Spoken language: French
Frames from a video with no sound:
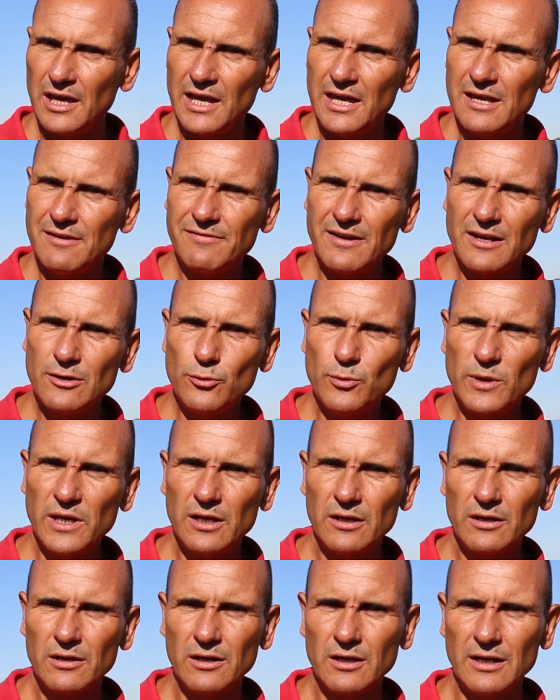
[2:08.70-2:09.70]

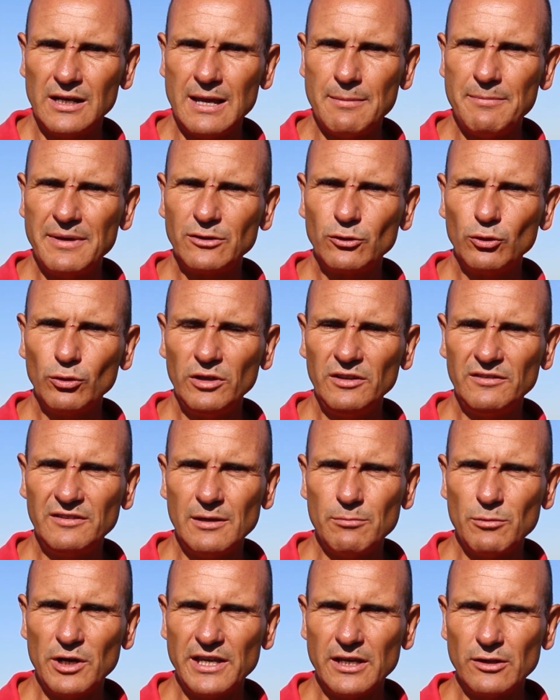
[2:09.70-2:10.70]
évaluer la
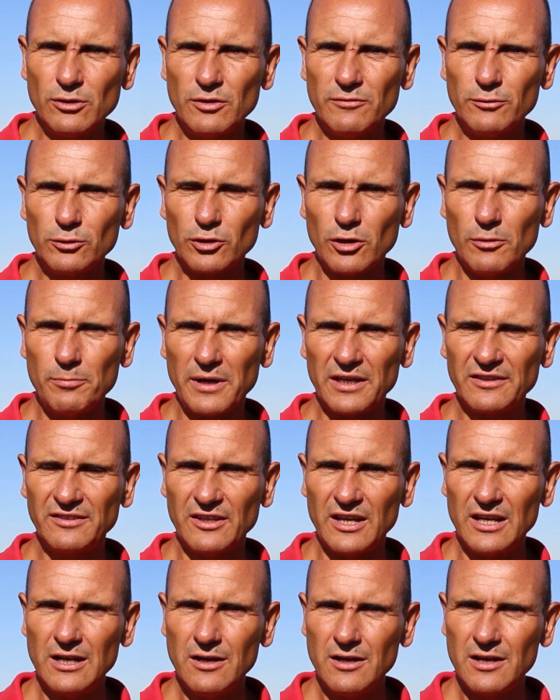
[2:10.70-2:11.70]
maturité moyenne de votre
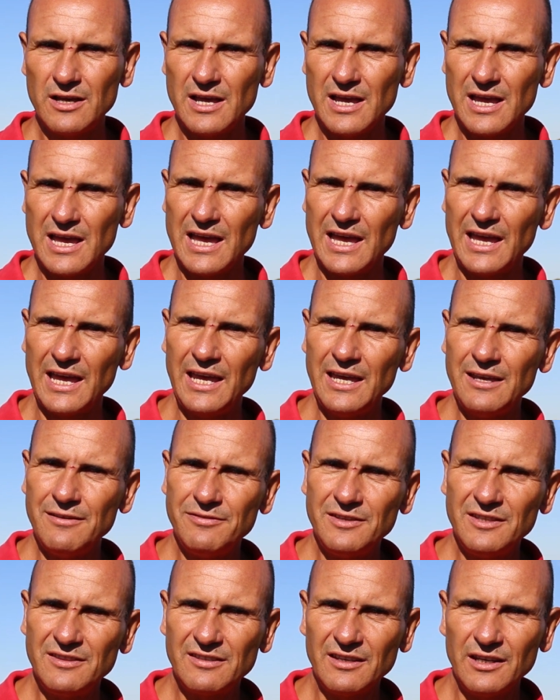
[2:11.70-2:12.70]
parcelle,
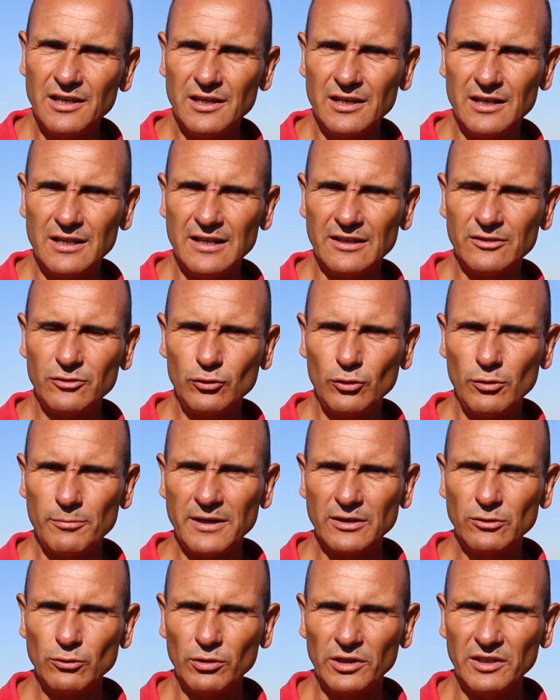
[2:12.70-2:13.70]
évitez la
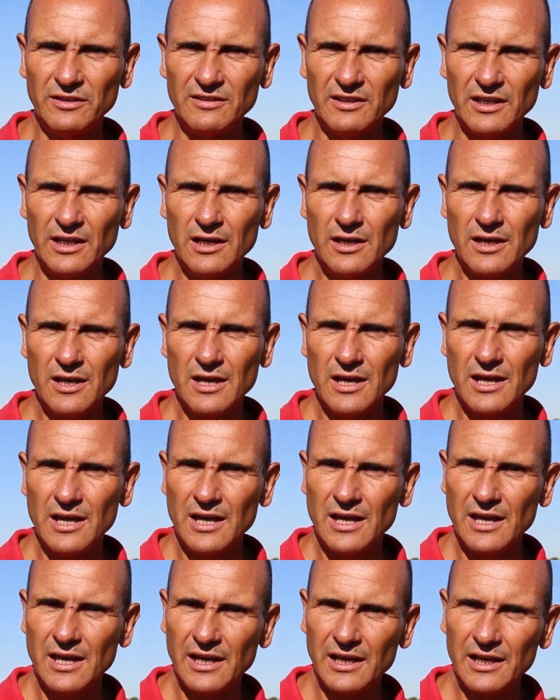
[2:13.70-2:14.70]
surmaturité,
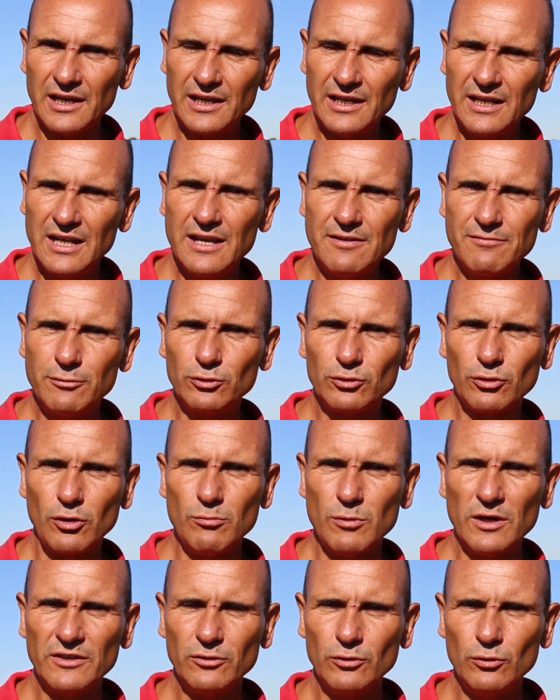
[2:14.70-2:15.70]
régler votre
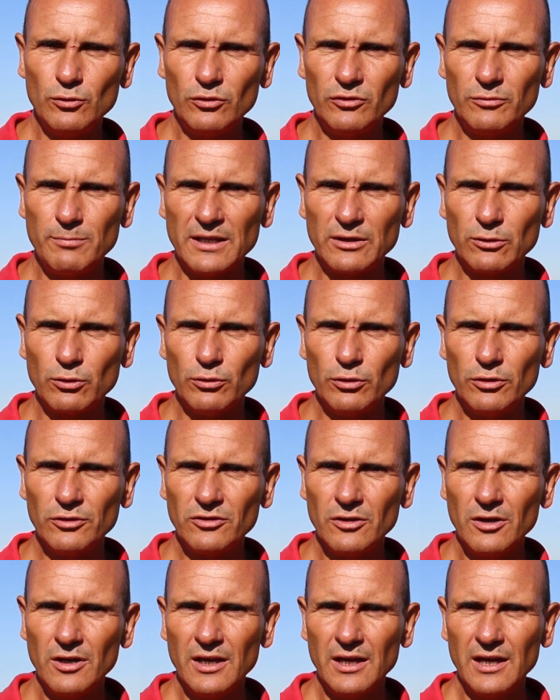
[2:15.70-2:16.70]
moissonneuse
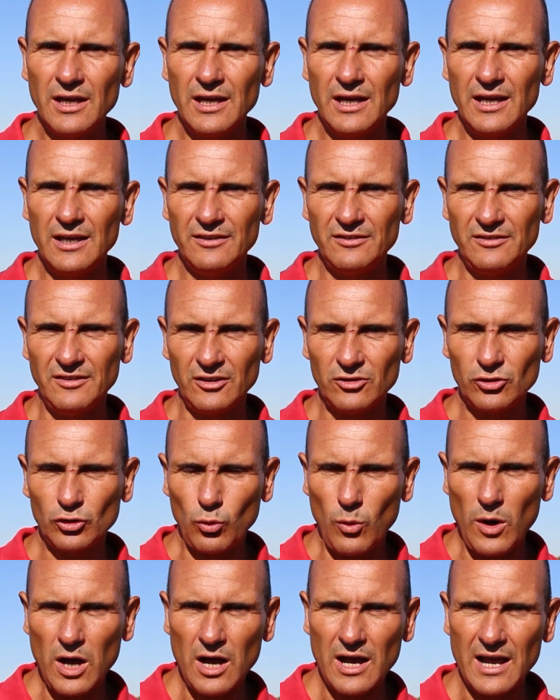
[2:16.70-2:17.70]
batteuse, c'est
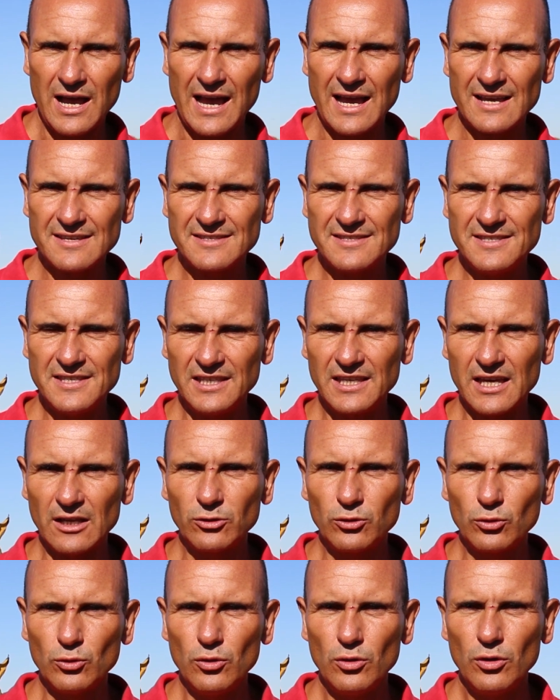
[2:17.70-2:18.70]
3 à 6
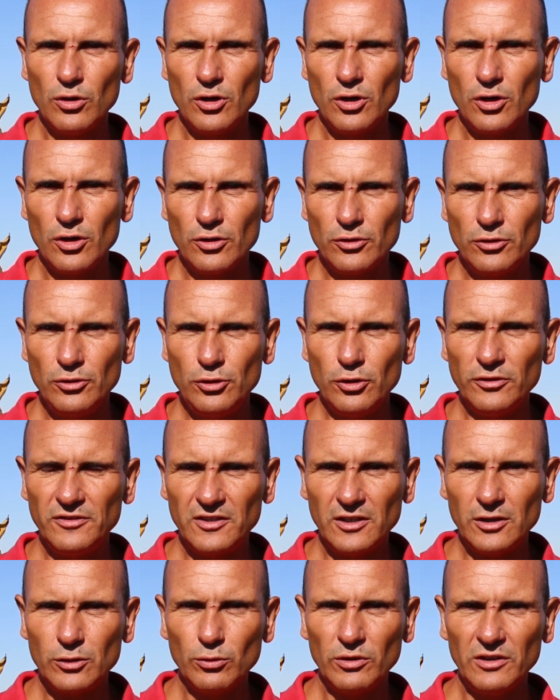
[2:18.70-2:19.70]
quintaux de
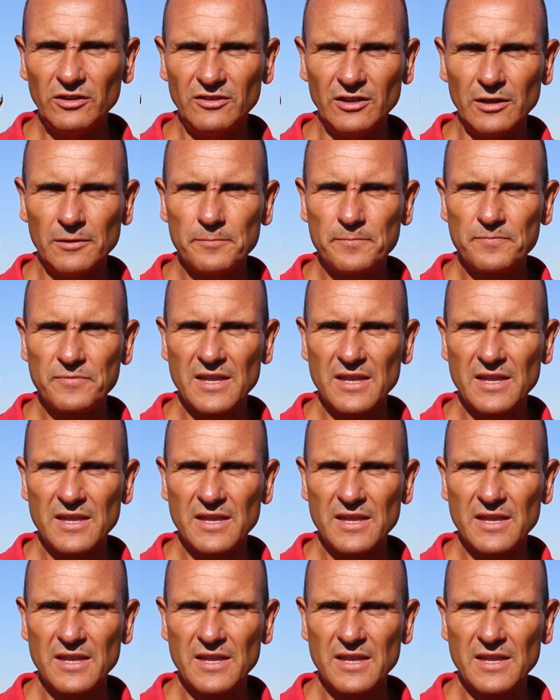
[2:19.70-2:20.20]
sécuriser.